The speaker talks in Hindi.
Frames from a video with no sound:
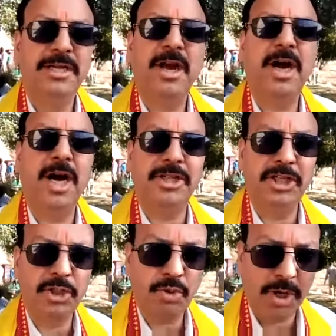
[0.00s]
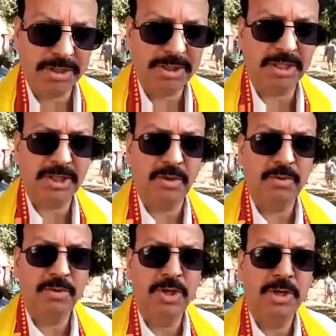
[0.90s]
इनका हार्दिक स्वागत करता
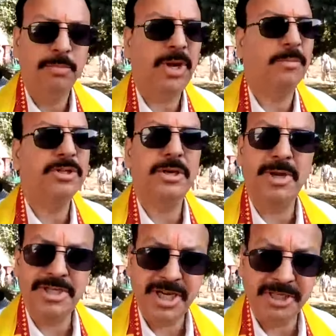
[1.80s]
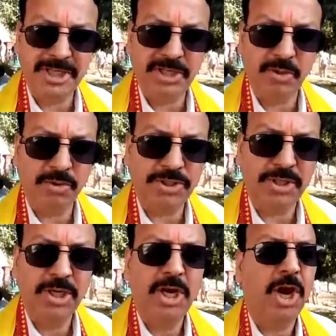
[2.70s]
हूँ ब्राह्मण सभा जे एंड की ओर से